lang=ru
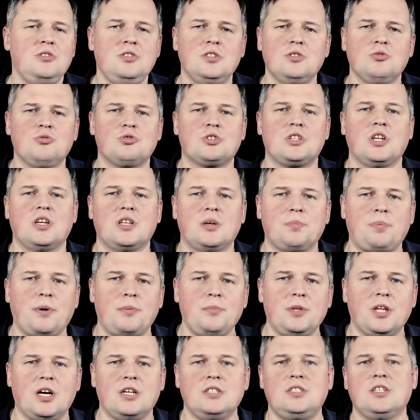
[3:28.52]
не нужно
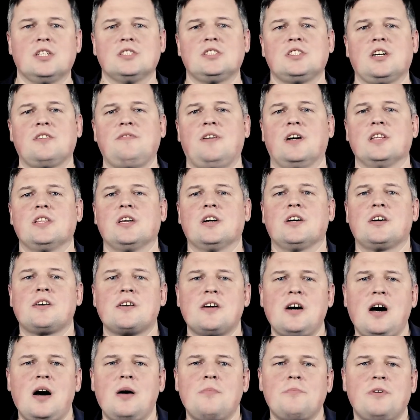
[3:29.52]
напоминать о захватах
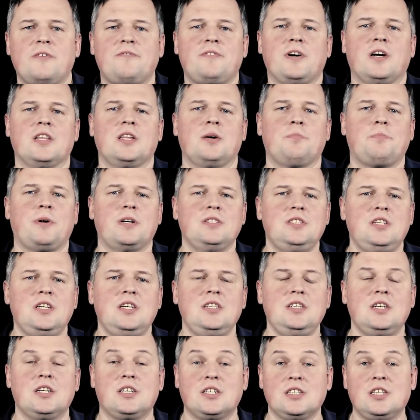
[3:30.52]
храмов, и о
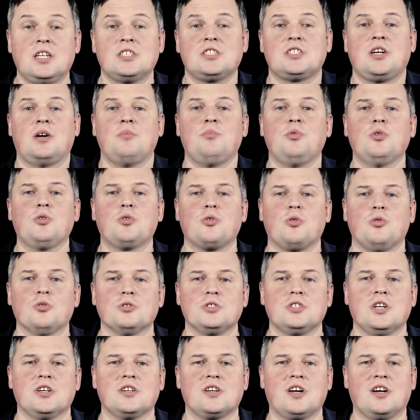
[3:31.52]
нападениях, и даже об
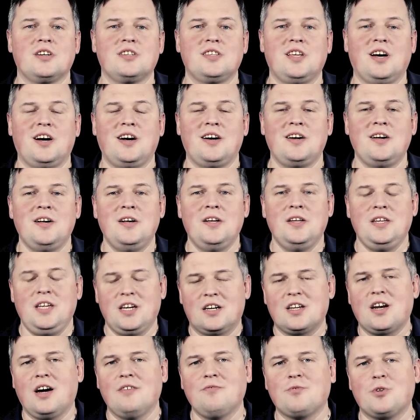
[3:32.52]
угрозах, когда и
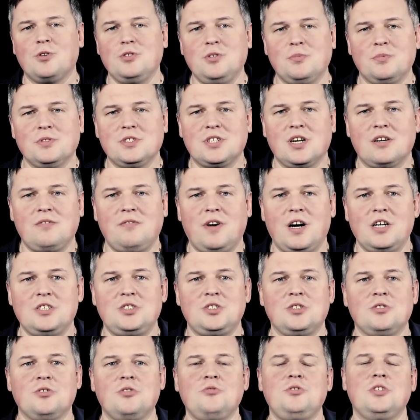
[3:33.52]
храм вроде бы
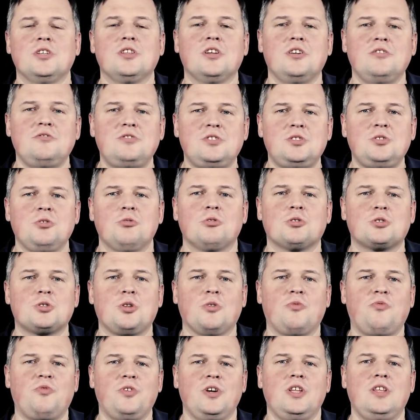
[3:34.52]
захвачен, но делают все,
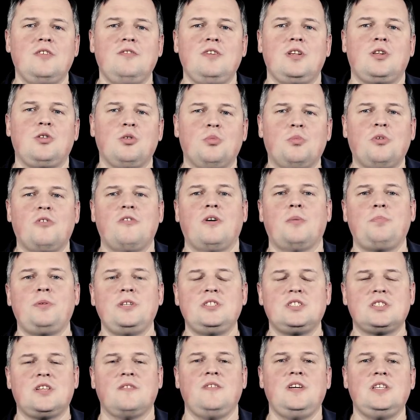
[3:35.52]
чтобы выдавить любого
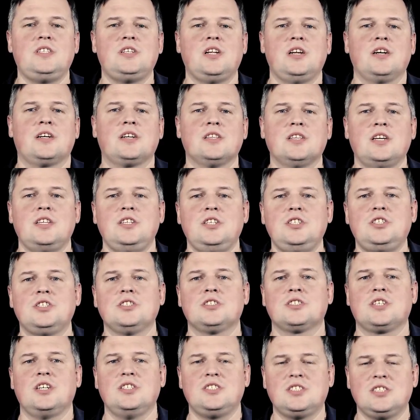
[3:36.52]
представителя
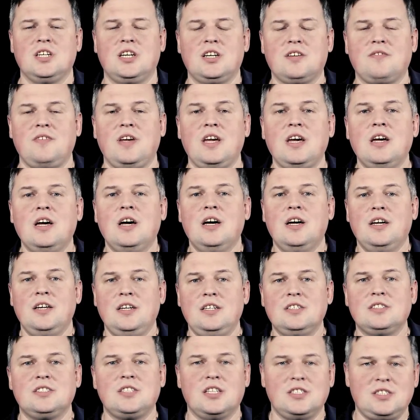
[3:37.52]
канонической церкви
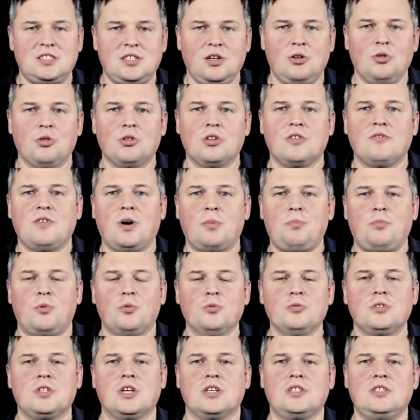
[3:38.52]
из населенного
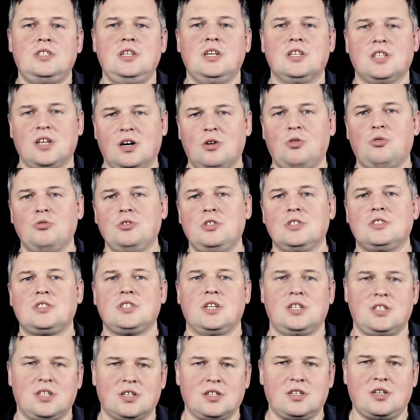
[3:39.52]
пункта, где находится
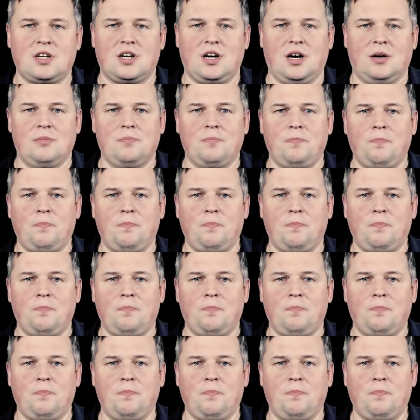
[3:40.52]
этот храм.